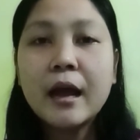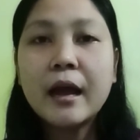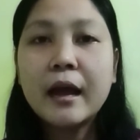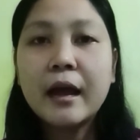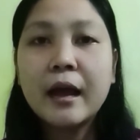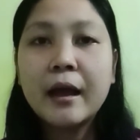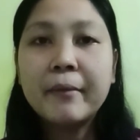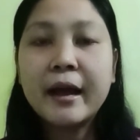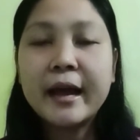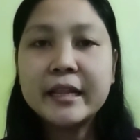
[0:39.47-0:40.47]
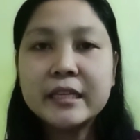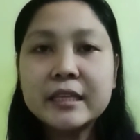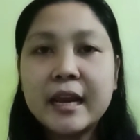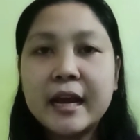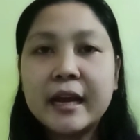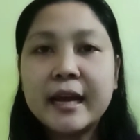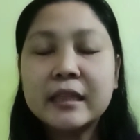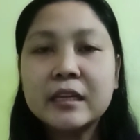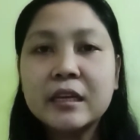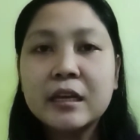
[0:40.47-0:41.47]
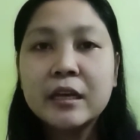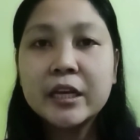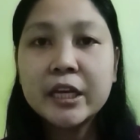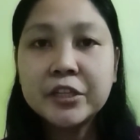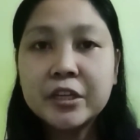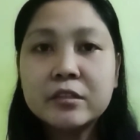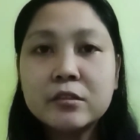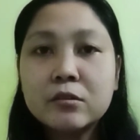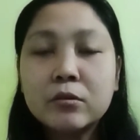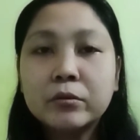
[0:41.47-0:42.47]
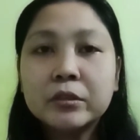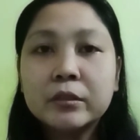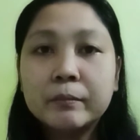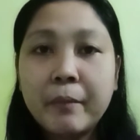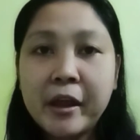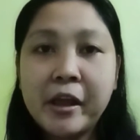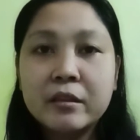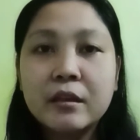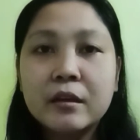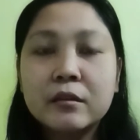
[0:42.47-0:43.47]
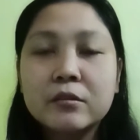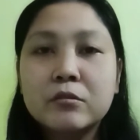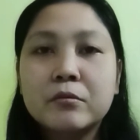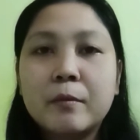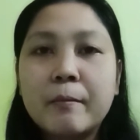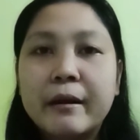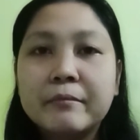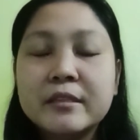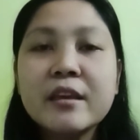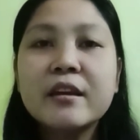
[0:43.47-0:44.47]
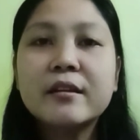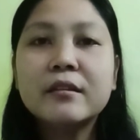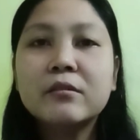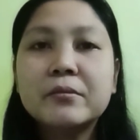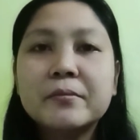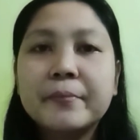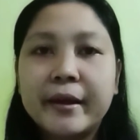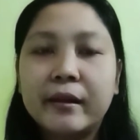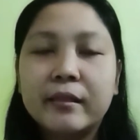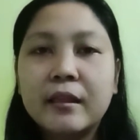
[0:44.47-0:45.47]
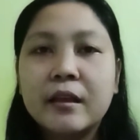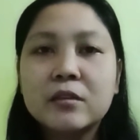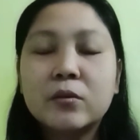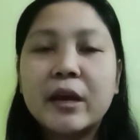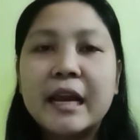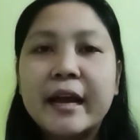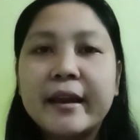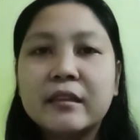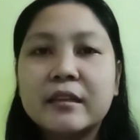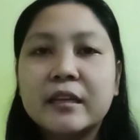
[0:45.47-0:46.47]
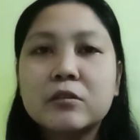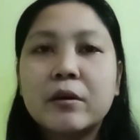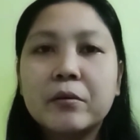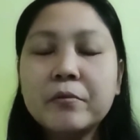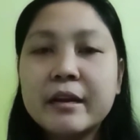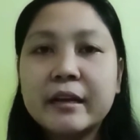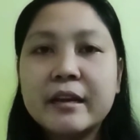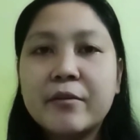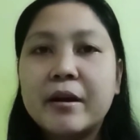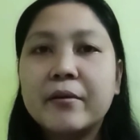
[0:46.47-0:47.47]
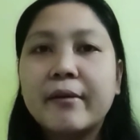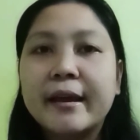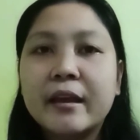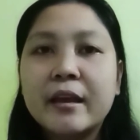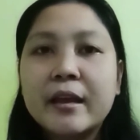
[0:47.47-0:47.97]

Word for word: uh, mga IDs kailangan natin i-change to married so from single to married so kailangan natin yan so ang unang ginawa ko ay